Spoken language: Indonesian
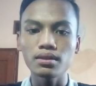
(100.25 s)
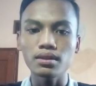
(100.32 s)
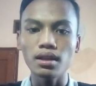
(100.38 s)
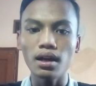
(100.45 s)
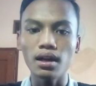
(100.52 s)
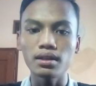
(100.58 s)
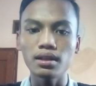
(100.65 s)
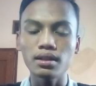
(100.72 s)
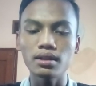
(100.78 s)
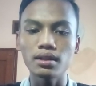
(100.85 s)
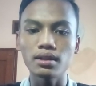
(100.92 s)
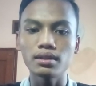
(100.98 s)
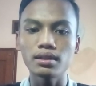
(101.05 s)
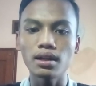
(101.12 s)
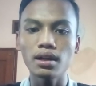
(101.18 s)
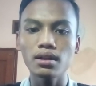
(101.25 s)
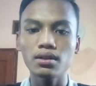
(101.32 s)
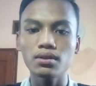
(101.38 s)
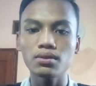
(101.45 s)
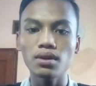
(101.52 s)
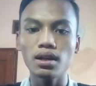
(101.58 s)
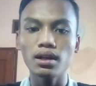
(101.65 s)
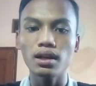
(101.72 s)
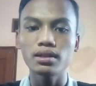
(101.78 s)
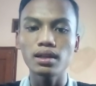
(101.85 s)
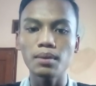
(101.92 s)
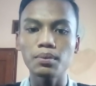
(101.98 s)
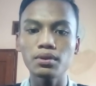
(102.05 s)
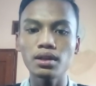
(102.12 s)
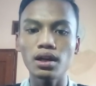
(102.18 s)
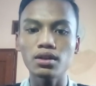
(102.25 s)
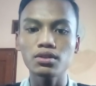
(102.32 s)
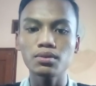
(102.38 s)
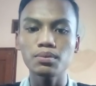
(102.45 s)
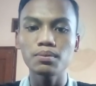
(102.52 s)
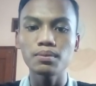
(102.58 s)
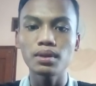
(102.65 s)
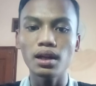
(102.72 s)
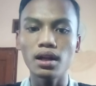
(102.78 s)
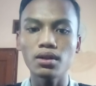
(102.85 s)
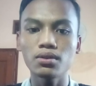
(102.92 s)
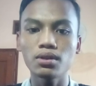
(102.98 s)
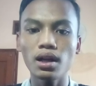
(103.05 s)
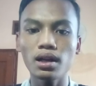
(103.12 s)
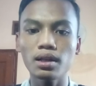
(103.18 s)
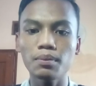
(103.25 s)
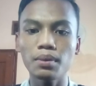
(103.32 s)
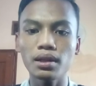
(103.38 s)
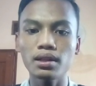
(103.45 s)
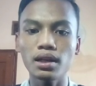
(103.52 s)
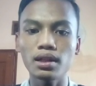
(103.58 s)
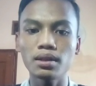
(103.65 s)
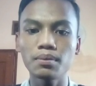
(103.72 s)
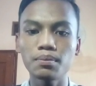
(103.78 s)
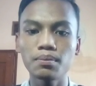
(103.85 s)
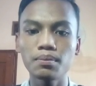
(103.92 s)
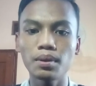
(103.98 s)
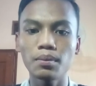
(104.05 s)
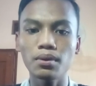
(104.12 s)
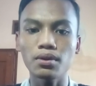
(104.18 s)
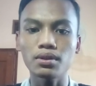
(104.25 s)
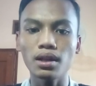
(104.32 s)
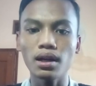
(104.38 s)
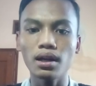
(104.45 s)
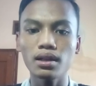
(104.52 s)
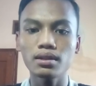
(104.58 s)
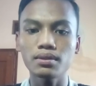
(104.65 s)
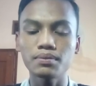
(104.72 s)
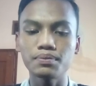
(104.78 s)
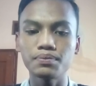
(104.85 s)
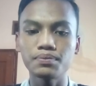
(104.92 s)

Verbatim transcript: Tak hanya dirinya, keluarganya pun harus menanggung akibat dari pemberontakan